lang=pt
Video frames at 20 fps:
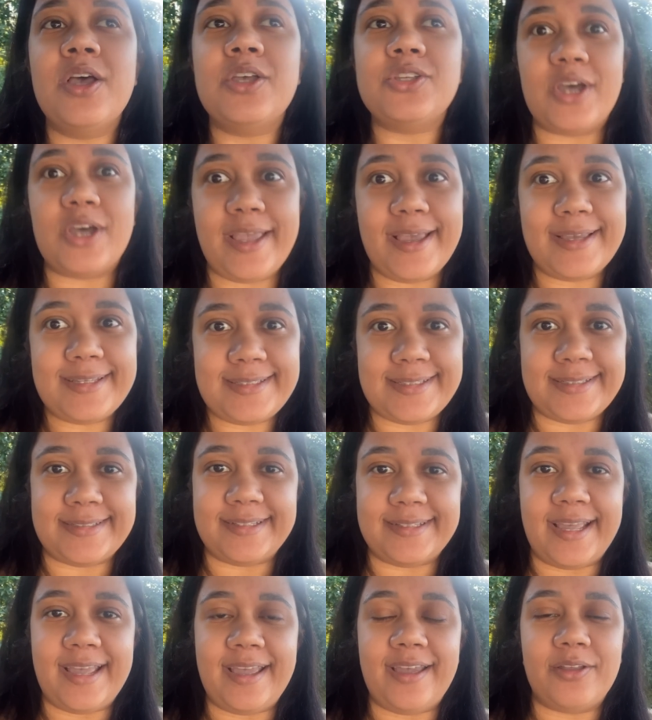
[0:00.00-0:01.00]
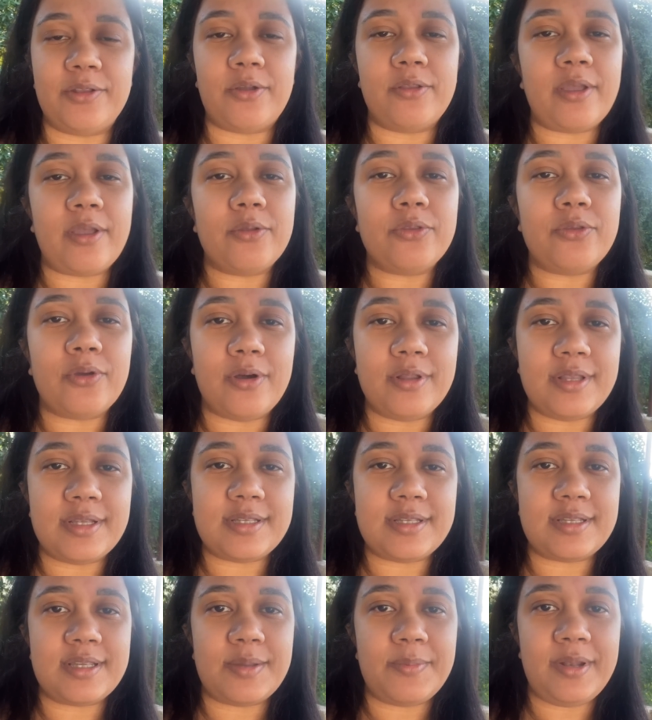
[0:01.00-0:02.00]
Só que assim, né? Eu não tenho
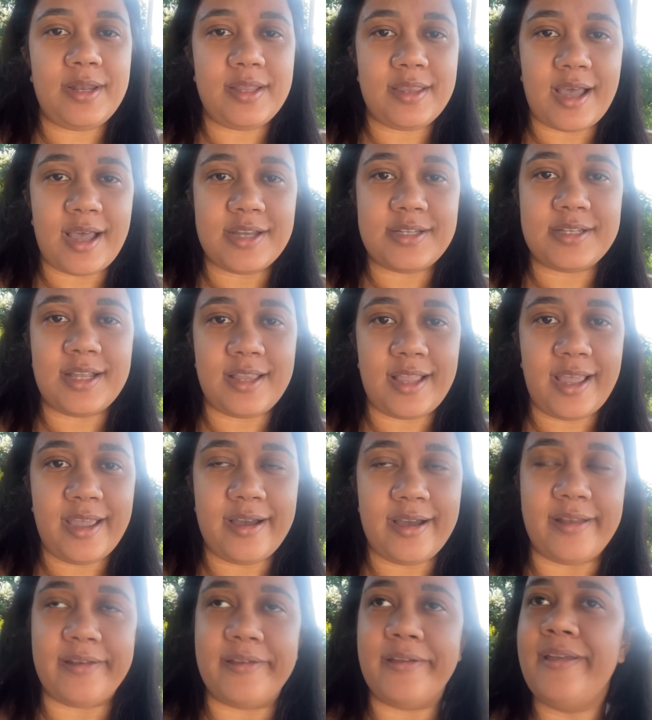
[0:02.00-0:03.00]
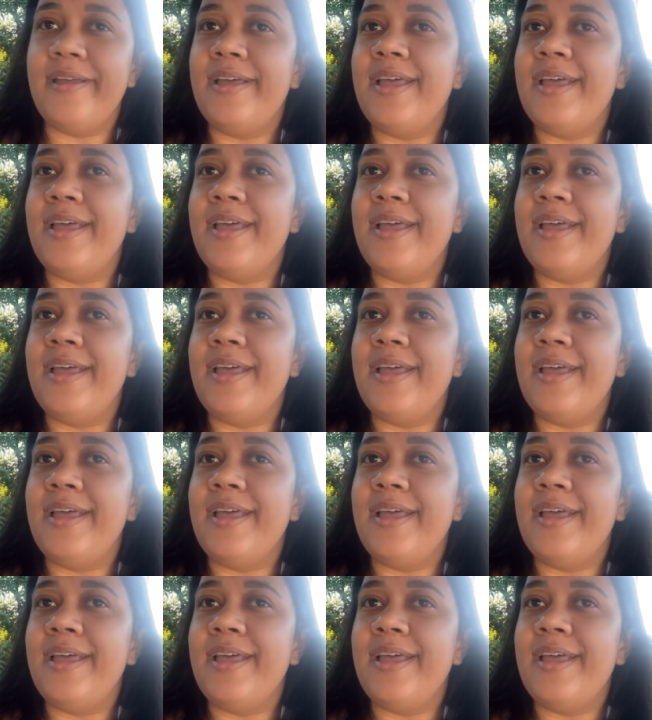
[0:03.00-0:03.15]
todas as habilidades da Tayane.